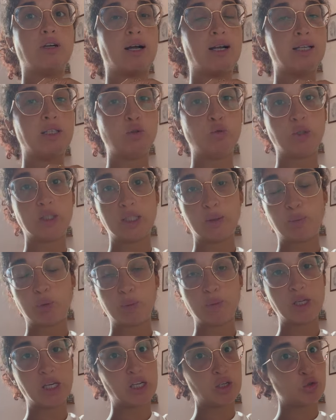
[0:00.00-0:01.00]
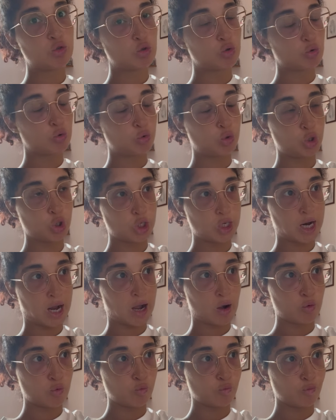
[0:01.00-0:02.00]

alle 2 del pomeriggio uscirà un